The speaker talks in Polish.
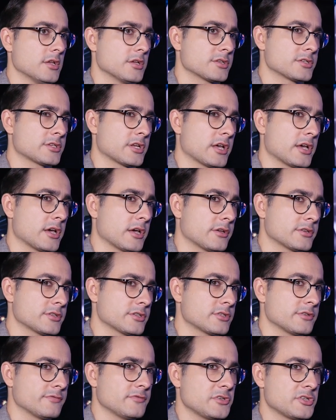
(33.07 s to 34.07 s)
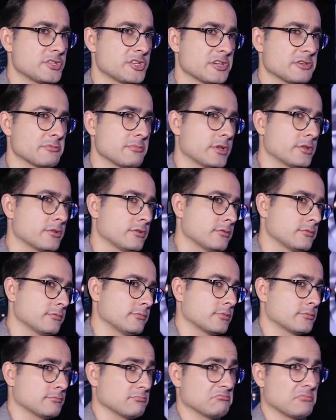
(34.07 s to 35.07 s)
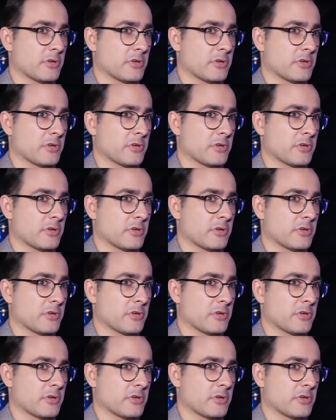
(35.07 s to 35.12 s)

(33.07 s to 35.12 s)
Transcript: że rzeczywiście będą